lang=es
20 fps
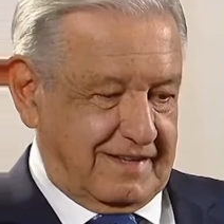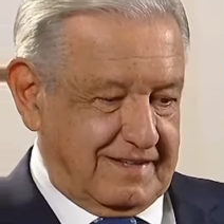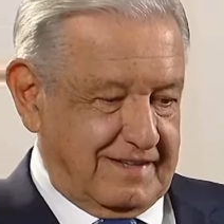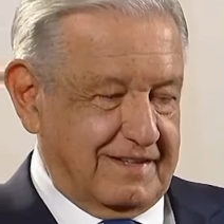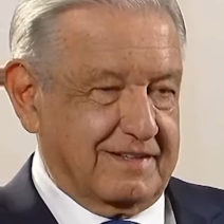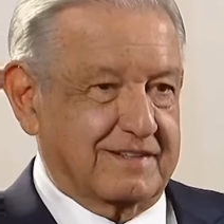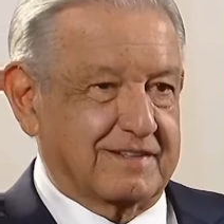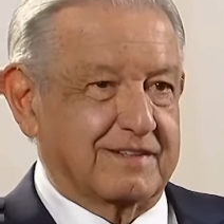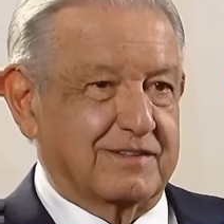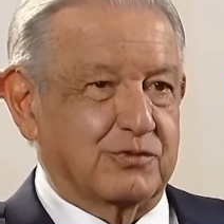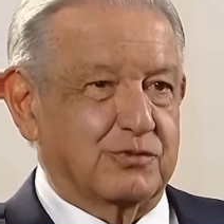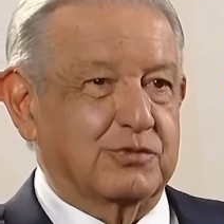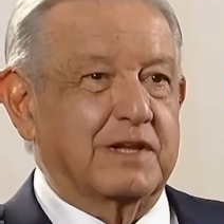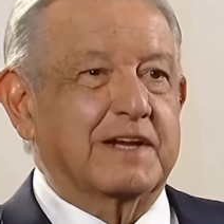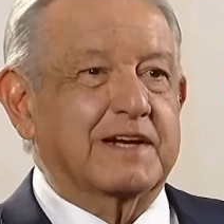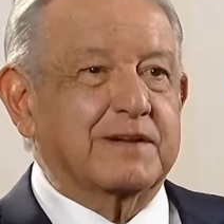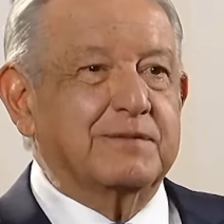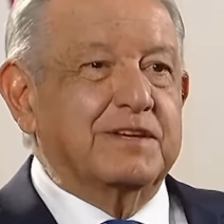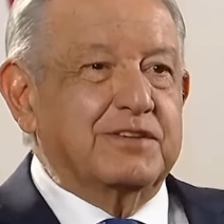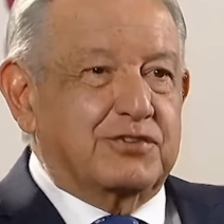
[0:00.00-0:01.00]
ayer
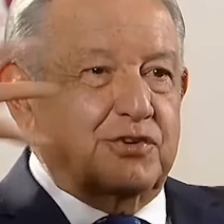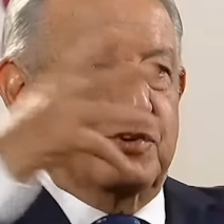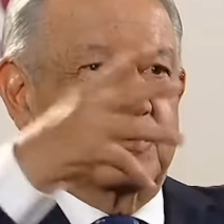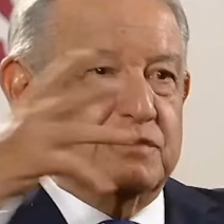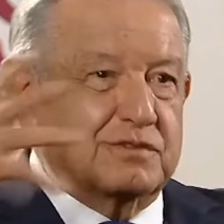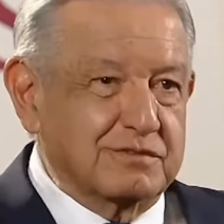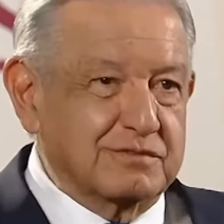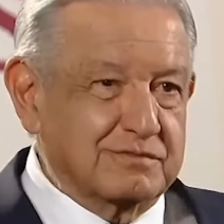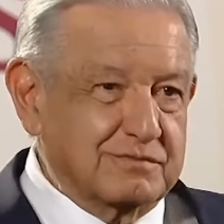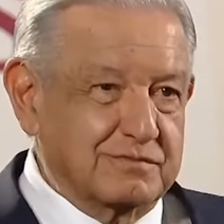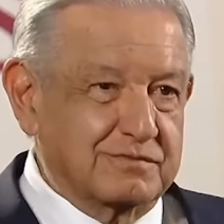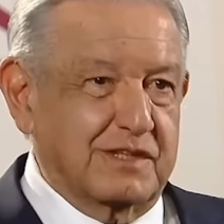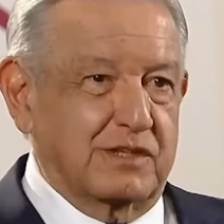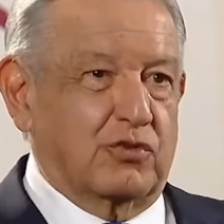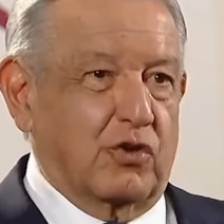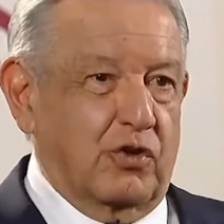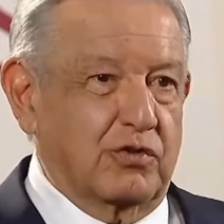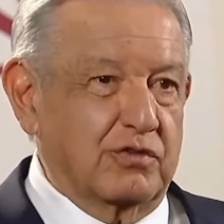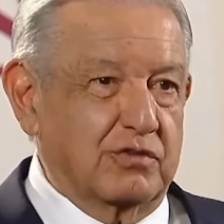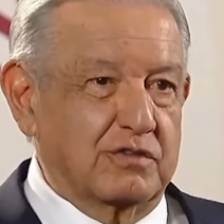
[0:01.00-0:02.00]
una revisión de
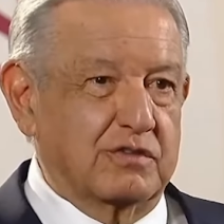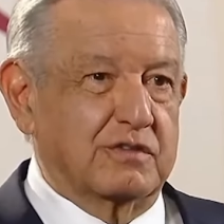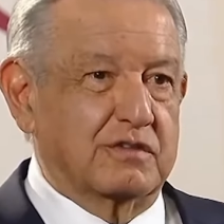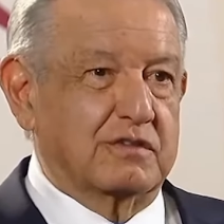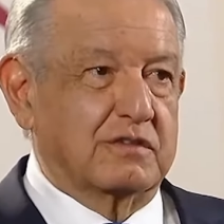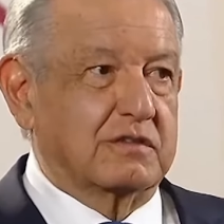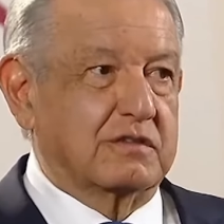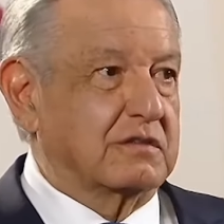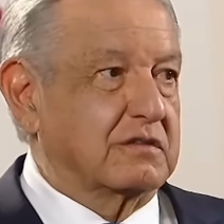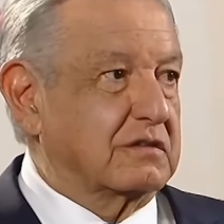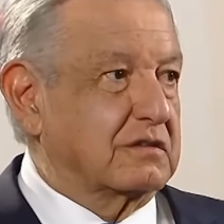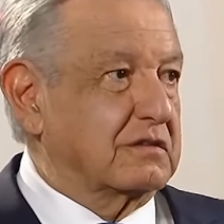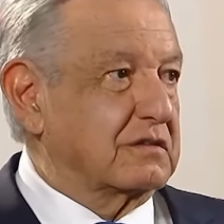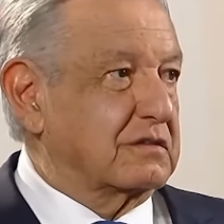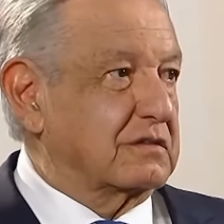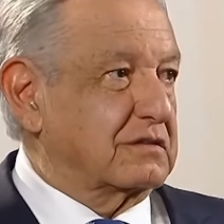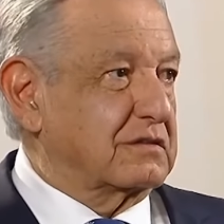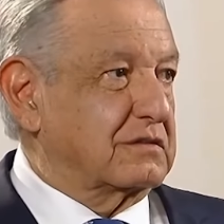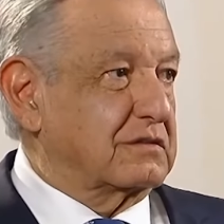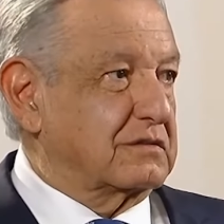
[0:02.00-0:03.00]
todo
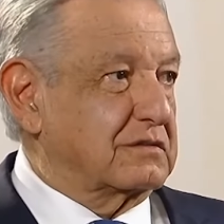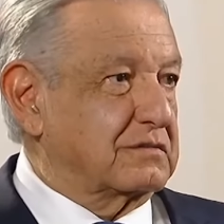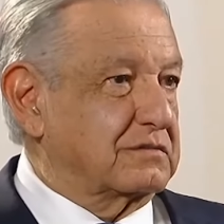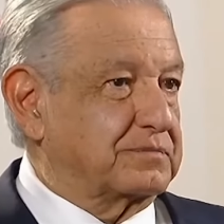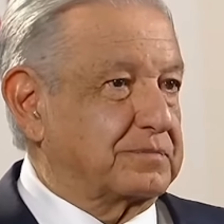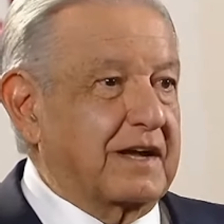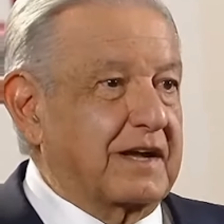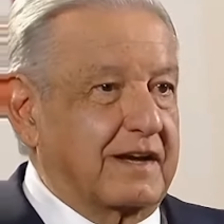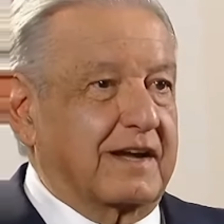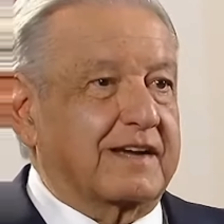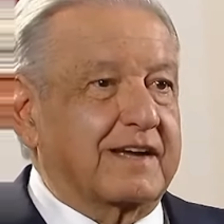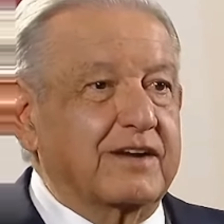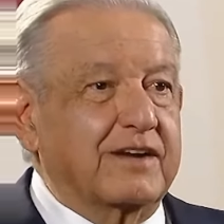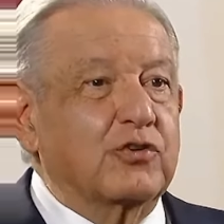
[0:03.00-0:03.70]
para